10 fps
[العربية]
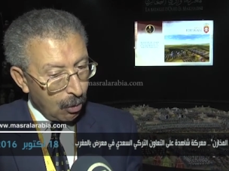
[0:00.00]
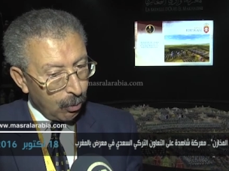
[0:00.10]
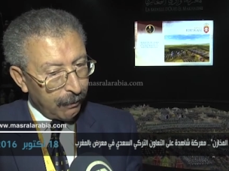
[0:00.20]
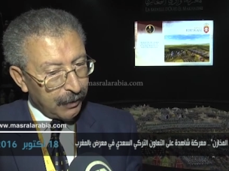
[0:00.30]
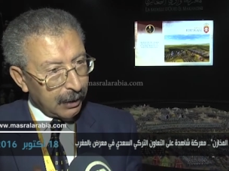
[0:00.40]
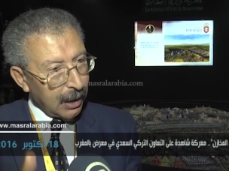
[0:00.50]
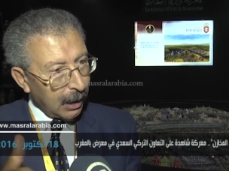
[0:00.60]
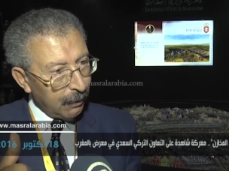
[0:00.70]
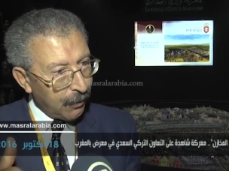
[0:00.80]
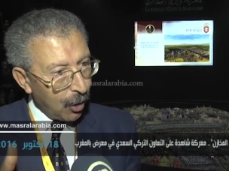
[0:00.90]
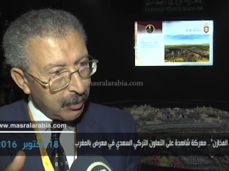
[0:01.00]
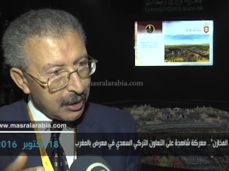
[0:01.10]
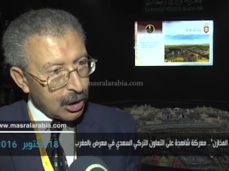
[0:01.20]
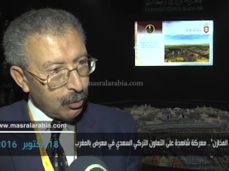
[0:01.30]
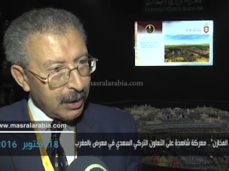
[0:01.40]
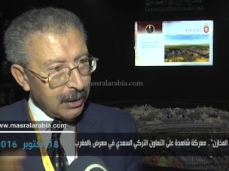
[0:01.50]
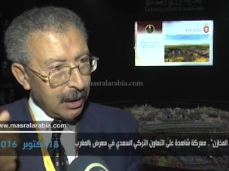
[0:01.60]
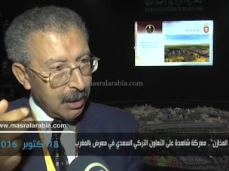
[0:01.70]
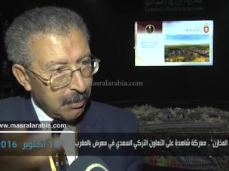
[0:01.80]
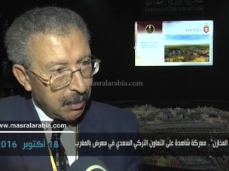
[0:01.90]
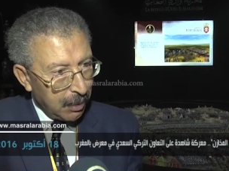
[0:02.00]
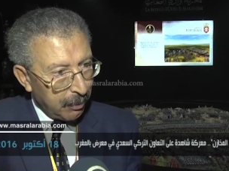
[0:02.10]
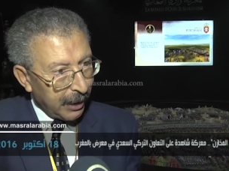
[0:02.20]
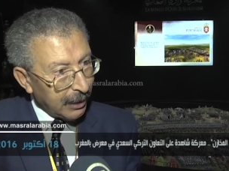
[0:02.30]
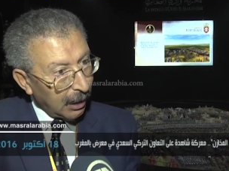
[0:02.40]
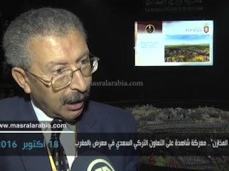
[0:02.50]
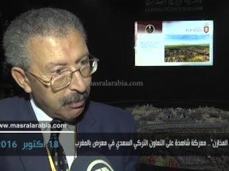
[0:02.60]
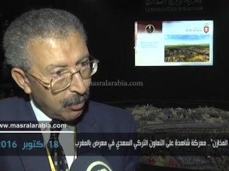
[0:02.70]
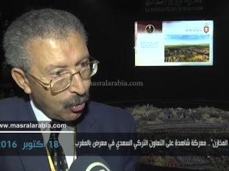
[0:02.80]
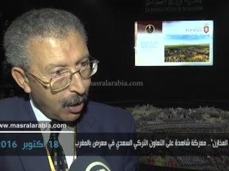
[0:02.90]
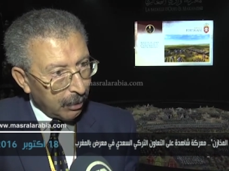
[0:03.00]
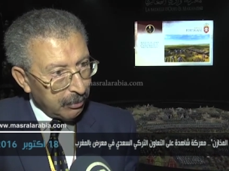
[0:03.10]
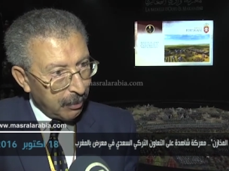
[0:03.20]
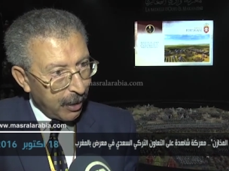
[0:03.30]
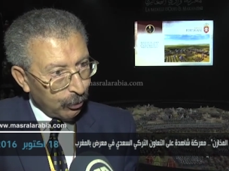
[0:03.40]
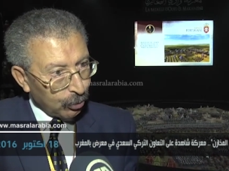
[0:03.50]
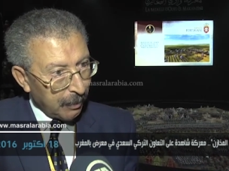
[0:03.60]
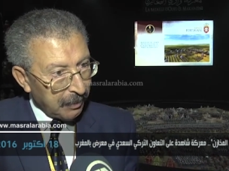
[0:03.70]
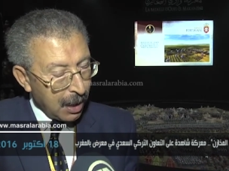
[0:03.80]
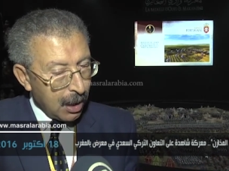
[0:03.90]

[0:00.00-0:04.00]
وفرقه خلفهم لتزويدهم بالبنادق مملوءه بالبارود